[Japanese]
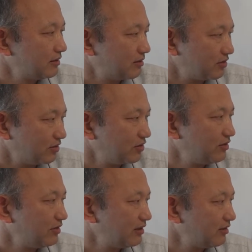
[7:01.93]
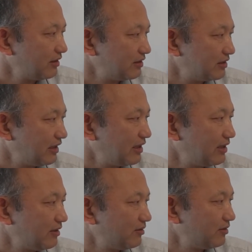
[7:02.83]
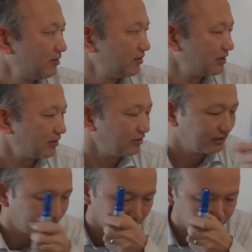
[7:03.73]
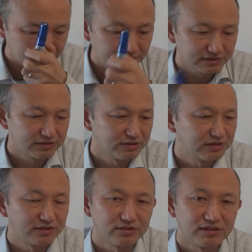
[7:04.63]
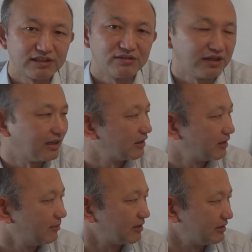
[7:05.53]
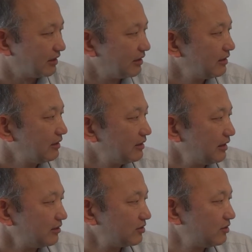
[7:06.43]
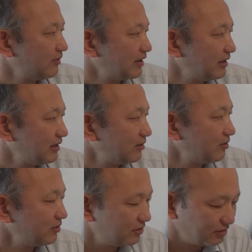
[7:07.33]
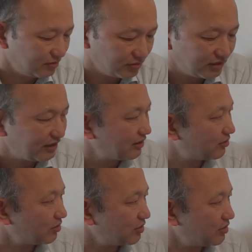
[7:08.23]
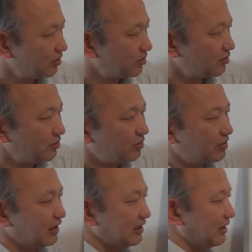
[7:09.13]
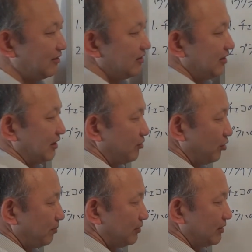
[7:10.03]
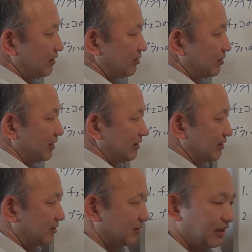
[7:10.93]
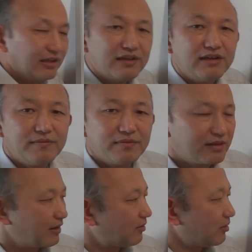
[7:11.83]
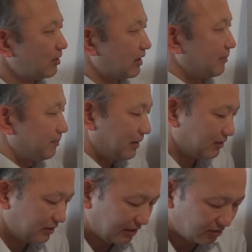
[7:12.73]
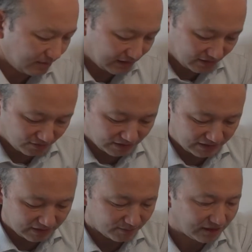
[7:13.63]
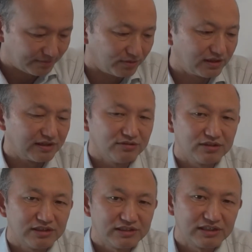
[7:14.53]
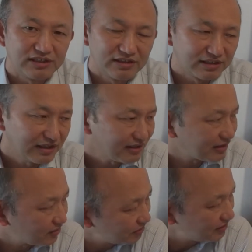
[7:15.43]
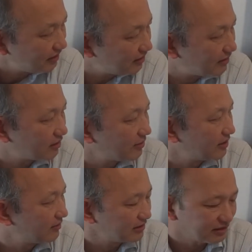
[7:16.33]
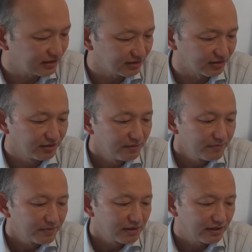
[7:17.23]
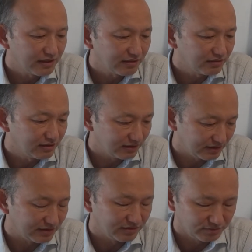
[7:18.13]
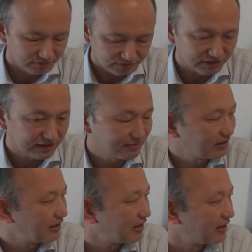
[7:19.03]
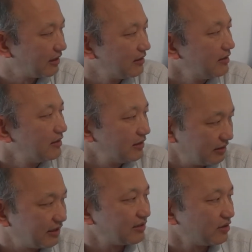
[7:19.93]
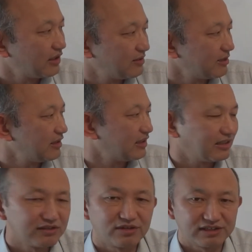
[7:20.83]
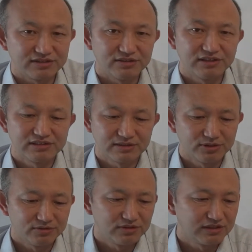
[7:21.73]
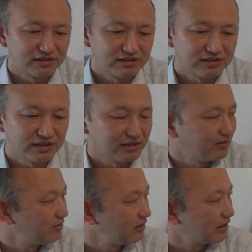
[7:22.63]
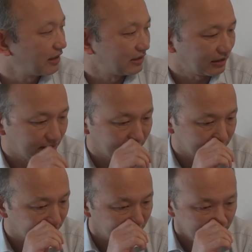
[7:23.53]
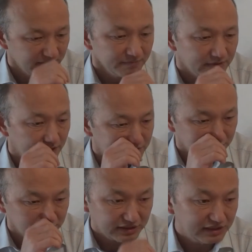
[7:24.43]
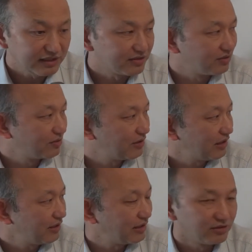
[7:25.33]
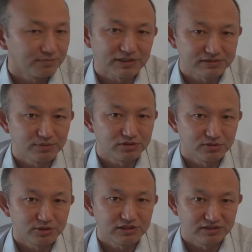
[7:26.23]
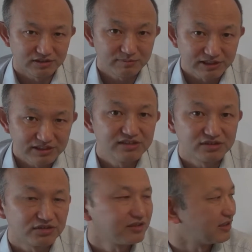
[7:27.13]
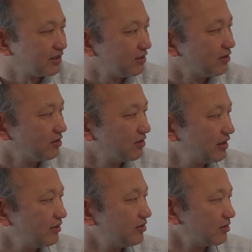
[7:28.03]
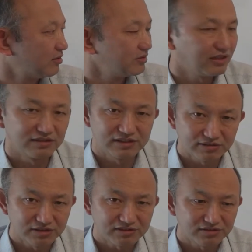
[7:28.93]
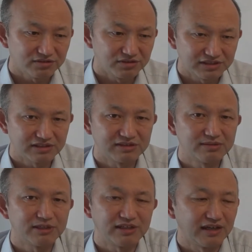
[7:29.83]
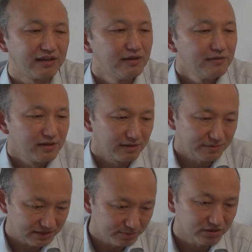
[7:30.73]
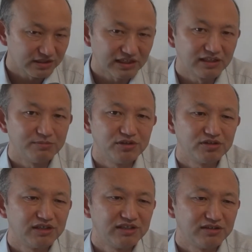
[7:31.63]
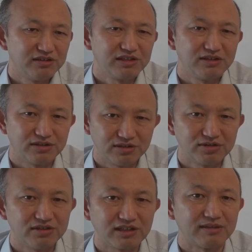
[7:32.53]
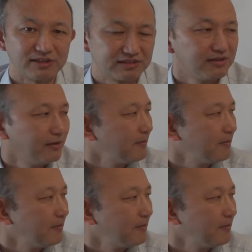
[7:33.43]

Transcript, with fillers: とその救援の列車をチェコにその運転するっていうことを何度かやってますね。であと、スロバキアとのウクライナの国境のこのウクライナ側のね、チョプっていうところなんですよ、ここね。で、ここからあのチェコまでの列車も何本か運転したんで、現在この時点では止まってますけれど、え過去にあの紛争が始まってから、戦争が始まってから何とかする列車も運転したっていうふうに書いてありますね。で、基本的にそのウクライナのパスポートを持ってる人、今臨時の措置ですけど、このチェコの国内のチェコ鉄道の列車は全て、パスポートだけで無料で利用できるっていうことになってます。